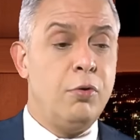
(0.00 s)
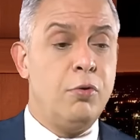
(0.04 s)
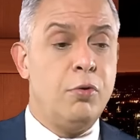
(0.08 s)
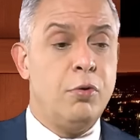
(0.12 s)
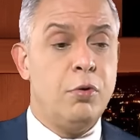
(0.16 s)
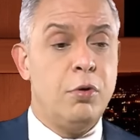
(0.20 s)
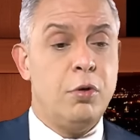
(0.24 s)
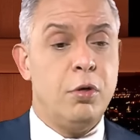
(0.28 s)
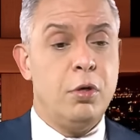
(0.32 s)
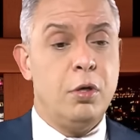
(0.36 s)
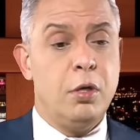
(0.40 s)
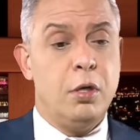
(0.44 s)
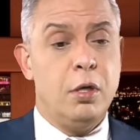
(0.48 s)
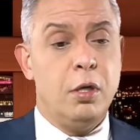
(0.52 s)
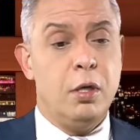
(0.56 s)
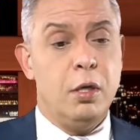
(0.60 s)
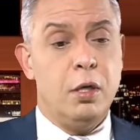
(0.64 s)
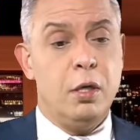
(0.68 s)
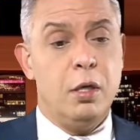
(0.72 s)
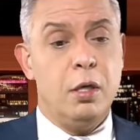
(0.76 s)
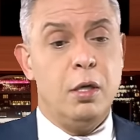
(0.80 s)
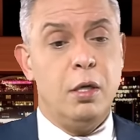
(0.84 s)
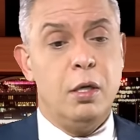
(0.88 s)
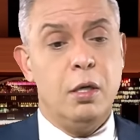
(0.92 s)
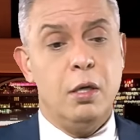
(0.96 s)
إنه
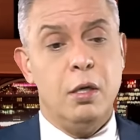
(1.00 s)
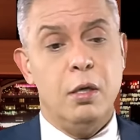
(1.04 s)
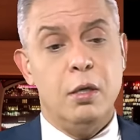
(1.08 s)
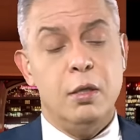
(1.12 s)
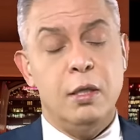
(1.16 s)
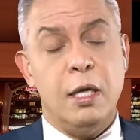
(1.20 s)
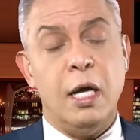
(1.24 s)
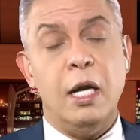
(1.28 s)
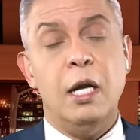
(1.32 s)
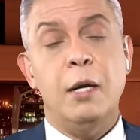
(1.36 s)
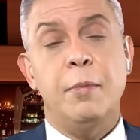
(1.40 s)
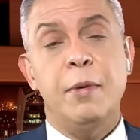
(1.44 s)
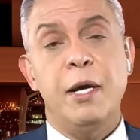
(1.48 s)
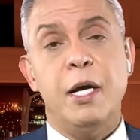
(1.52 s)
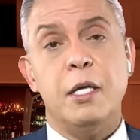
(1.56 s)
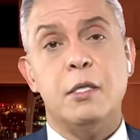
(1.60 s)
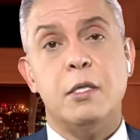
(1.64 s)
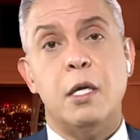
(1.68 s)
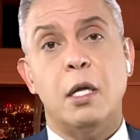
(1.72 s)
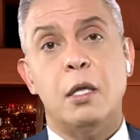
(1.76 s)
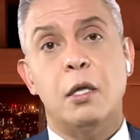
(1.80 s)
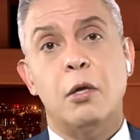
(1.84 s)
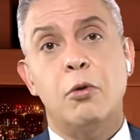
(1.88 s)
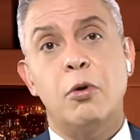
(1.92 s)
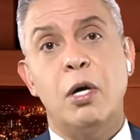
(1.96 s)
آه، ده اللي
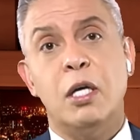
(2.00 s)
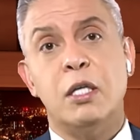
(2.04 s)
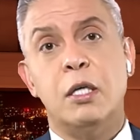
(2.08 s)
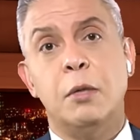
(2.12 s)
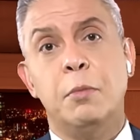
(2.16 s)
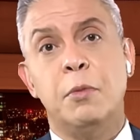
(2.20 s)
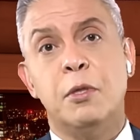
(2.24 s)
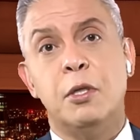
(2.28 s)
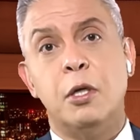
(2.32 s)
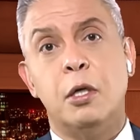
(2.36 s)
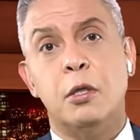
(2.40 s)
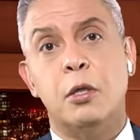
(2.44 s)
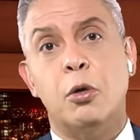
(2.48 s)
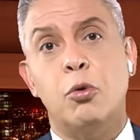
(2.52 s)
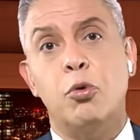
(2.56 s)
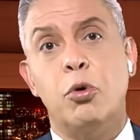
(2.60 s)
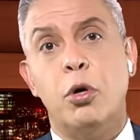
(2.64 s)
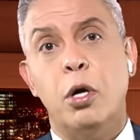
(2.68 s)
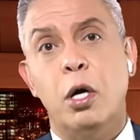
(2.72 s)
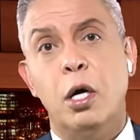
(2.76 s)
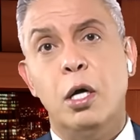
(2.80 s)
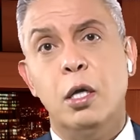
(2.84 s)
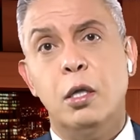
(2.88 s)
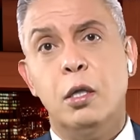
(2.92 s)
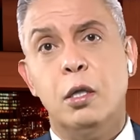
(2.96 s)
بيحصل دلوقتي من
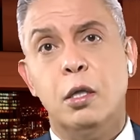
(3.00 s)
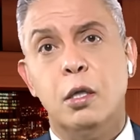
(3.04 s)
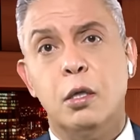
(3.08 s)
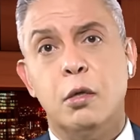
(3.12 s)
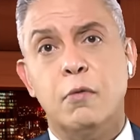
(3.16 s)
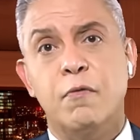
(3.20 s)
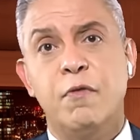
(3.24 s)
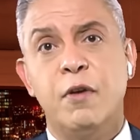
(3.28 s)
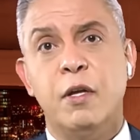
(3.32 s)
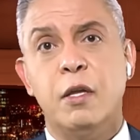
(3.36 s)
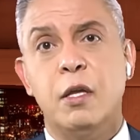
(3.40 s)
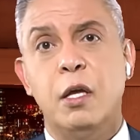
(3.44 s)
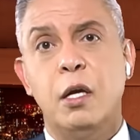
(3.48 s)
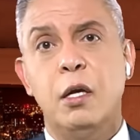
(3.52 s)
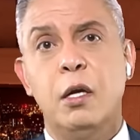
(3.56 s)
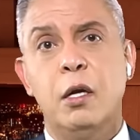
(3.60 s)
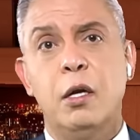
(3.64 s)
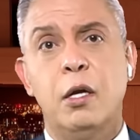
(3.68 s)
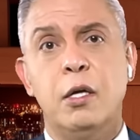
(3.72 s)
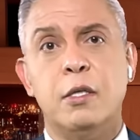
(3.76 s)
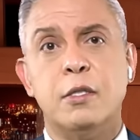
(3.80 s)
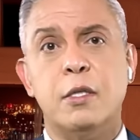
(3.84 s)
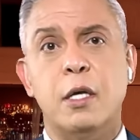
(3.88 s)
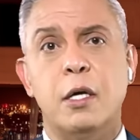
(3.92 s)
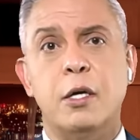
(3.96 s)
تطورات في
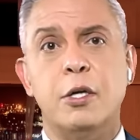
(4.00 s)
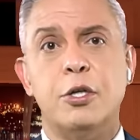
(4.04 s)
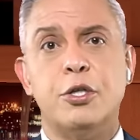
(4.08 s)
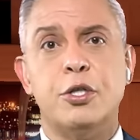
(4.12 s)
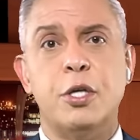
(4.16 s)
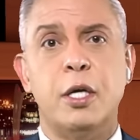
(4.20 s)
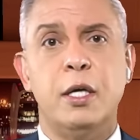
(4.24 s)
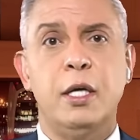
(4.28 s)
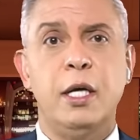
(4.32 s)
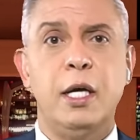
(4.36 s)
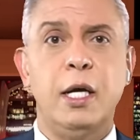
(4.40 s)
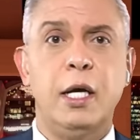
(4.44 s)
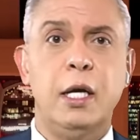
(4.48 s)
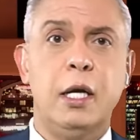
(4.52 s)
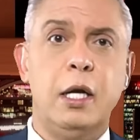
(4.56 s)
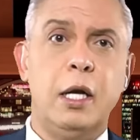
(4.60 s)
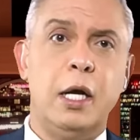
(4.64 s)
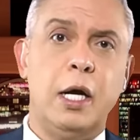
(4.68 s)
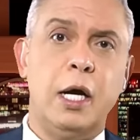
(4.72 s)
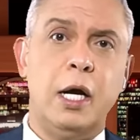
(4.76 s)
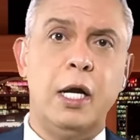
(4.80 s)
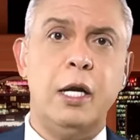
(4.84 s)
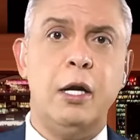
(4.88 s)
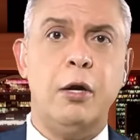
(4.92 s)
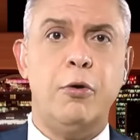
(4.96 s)
ظل الحصار
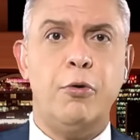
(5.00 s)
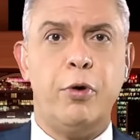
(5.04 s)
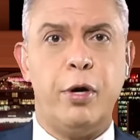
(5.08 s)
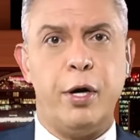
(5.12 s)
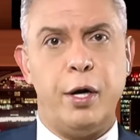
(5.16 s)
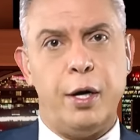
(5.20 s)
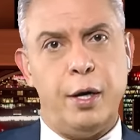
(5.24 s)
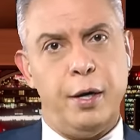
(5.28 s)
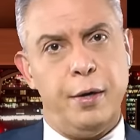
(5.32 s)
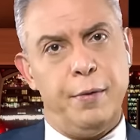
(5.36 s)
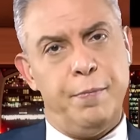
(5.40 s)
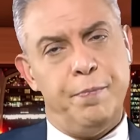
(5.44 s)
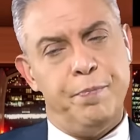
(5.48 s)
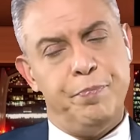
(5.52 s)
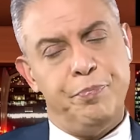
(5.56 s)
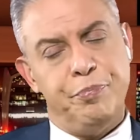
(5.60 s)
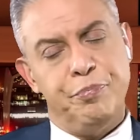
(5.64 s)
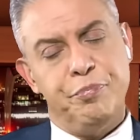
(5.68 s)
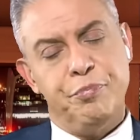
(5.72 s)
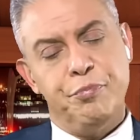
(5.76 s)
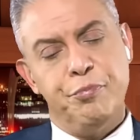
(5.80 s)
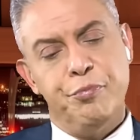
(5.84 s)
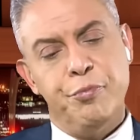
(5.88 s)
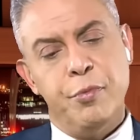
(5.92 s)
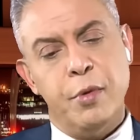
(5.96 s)
الشديد لأهالي الورق
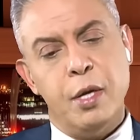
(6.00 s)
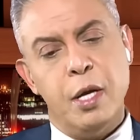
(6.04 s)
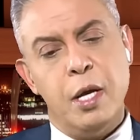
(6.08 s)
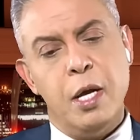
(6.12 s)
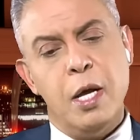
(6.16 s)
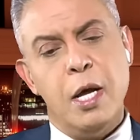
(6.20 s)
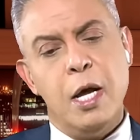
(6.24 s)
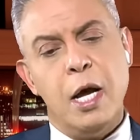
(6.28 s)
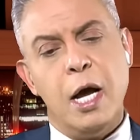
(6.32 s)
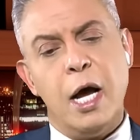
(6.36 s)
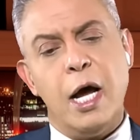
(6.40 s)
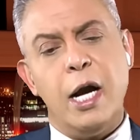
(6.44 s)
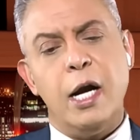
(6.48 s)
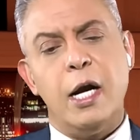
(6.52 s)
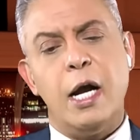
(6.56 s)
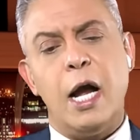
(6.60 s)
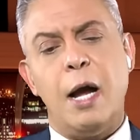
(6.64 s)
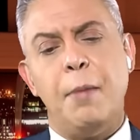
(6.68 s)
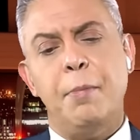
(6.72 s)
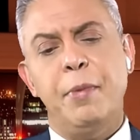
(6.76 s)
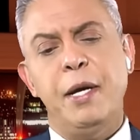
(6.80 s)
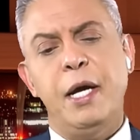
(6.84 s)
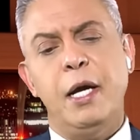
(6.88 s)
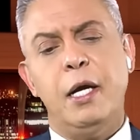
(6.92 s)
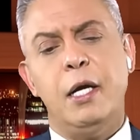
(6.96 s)

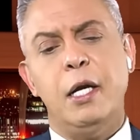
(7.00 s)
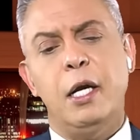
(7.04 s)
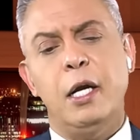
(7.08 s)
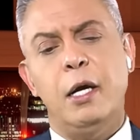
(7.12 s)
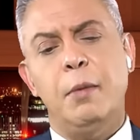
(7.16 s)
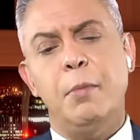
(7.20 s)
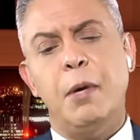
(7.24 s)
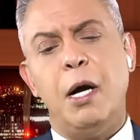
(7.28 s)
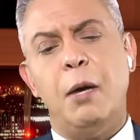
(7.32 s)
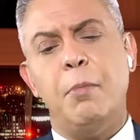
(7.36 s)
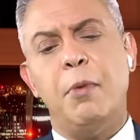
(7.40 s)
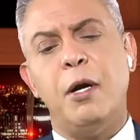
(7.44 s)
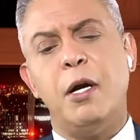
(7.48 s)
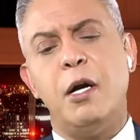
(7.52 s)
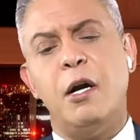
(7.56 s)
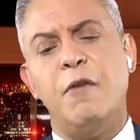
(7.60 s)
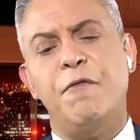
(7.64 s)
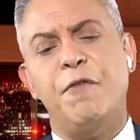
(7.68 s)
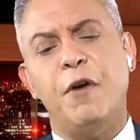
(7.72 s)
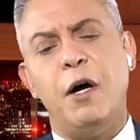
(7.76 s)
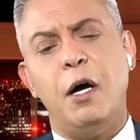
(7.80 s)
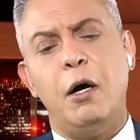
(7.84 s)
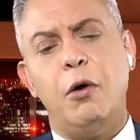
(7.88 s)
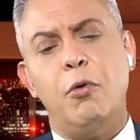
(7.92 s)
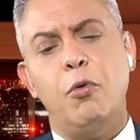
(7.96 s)
ارجع بيك لمعبر
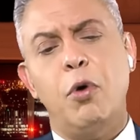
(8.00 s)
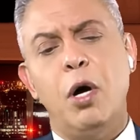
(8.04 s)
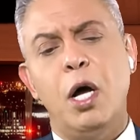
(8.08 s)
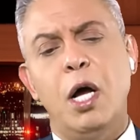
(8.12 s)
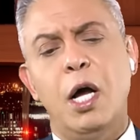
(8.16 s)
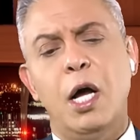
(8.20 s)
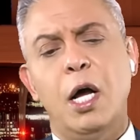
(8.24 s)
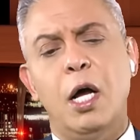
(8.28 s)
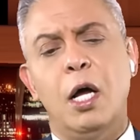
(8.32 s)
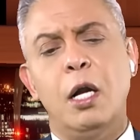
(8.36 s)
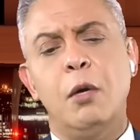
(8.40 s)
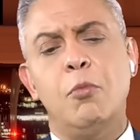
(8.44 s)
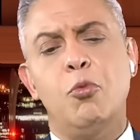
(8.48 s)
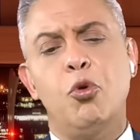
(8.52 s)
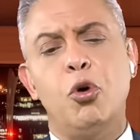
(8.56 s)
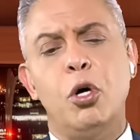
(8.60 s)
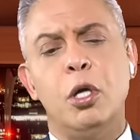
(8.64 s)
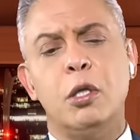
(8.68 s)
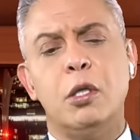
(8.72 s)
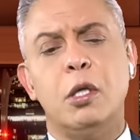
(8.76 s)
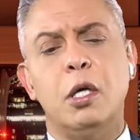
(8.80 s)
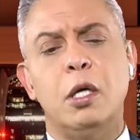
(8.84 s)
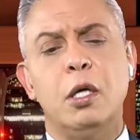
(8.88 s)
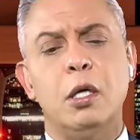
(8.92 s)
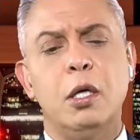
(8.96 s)
رفح
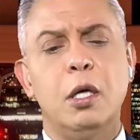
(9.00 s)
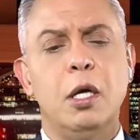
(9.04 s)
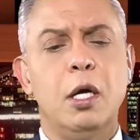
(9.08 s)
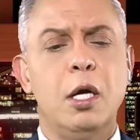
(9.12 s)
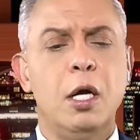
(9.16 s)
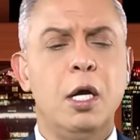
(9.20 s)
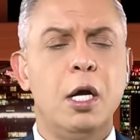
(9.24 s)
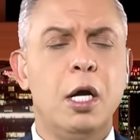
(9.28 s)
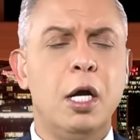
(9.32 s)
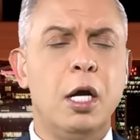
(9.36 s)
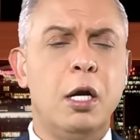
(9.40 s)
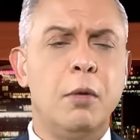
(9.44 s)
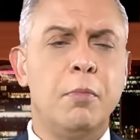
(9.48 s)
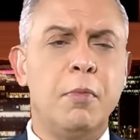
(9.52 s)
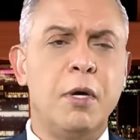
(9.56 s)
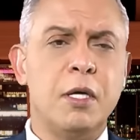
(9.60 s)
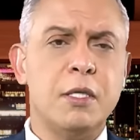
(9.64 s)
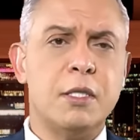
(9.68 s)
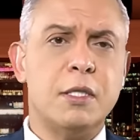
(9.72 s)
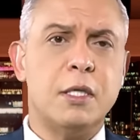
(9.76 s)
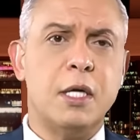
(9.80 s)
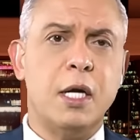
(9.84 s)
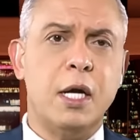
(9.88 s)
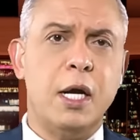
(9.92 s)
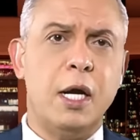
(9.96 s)
والمواطن
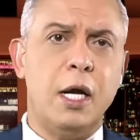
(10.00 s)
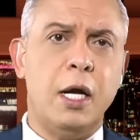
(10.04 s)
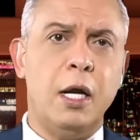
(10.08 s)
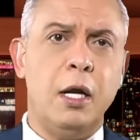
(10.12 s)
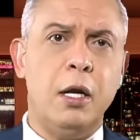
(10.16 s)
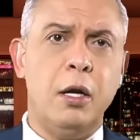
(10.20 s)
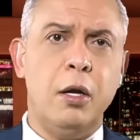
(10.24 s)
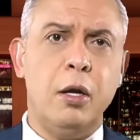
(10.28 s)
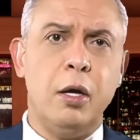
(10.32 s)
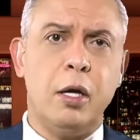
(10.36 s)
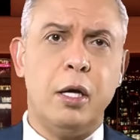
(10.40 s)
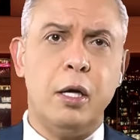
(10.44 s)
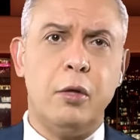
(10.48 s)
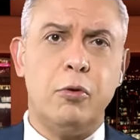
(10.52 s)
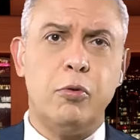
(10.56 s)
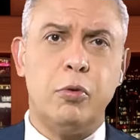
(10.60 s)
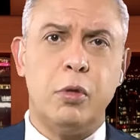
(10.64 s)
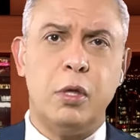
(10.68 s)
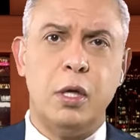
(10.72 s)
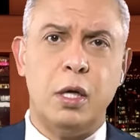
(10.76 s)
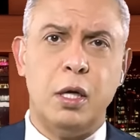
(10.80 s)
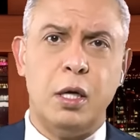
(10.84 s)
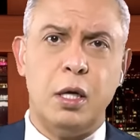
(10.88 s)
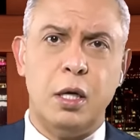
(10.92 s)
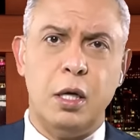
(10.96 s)
المصري اللي
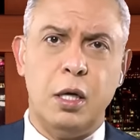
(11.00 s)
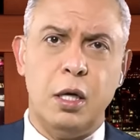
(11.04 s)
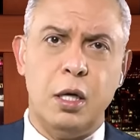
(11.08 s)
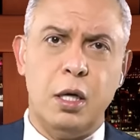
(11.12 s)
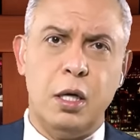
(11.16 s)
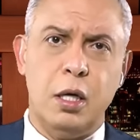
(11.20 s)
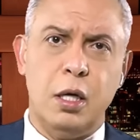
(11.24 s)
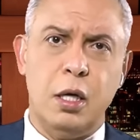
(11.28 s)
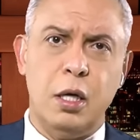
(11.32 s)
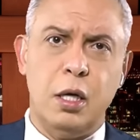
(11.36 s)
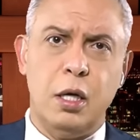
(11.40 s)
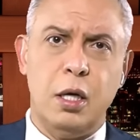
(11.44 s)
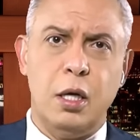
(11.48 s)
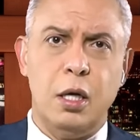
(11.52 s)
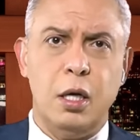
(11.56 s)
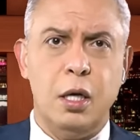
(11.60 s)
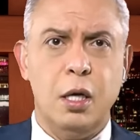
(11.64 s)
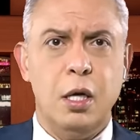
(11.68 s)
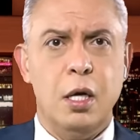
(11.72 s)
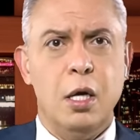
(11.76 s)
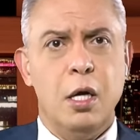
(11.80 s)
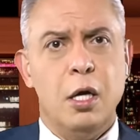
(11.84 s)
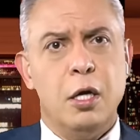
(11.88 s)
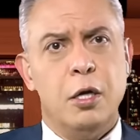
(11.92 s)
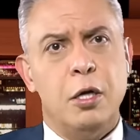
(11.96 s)
كنت آه، آه، آه،
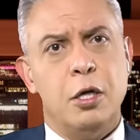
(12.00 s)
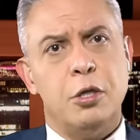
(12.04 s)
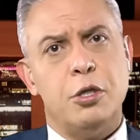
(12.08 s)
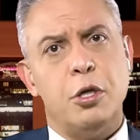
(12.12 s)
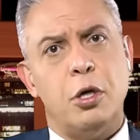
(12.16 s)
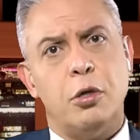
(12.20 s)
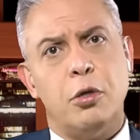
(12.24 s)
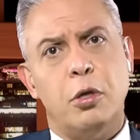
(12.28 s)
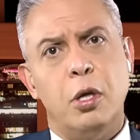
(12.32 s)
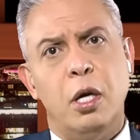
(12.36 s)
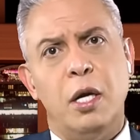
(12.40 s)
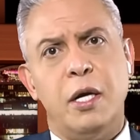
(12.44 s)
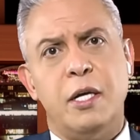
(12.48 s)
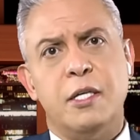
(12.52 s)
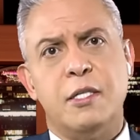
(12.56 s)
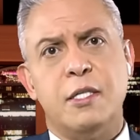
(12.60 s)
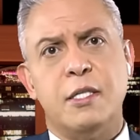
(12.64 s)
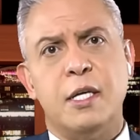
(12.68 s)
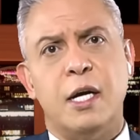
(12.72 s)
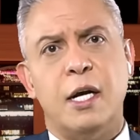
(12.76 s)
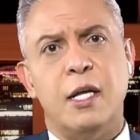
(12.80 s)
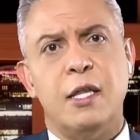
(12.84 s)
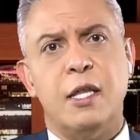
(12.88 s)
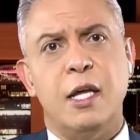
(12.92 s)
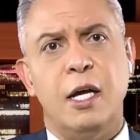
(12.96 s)
نشرت
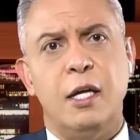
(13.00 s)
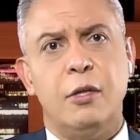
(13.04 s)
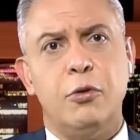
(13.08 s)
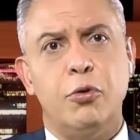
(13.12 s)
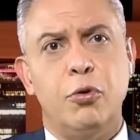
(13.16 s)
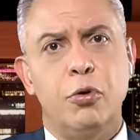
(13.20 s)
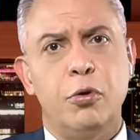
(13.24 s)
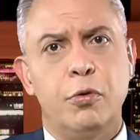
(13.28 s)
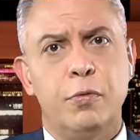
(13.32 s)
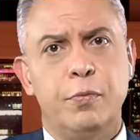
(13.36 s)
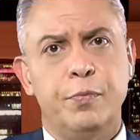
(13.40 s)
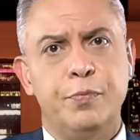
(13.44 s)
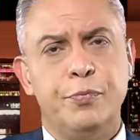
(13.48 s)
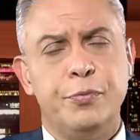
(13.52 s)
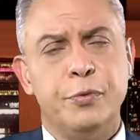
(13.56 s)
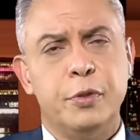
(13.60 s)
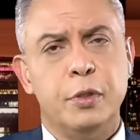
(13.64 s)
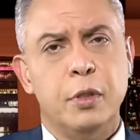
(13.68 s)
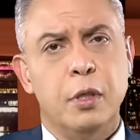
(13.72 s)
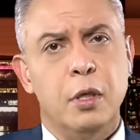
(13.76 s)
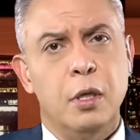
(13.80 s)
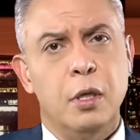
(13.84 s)
لك استغاثاته